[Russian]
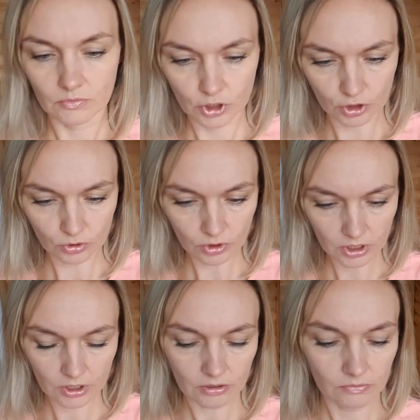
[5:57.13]

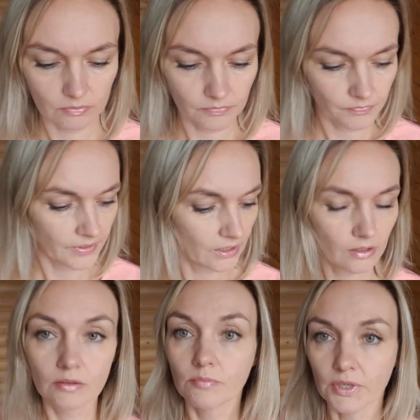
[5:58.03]
широкий.
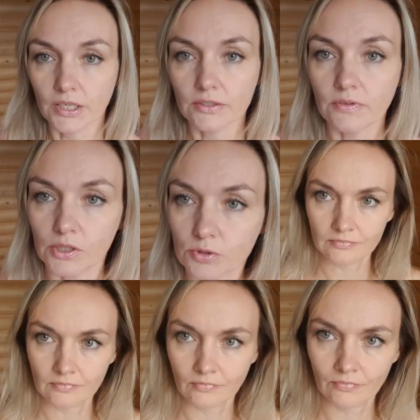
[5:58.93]
Переодеваюсь.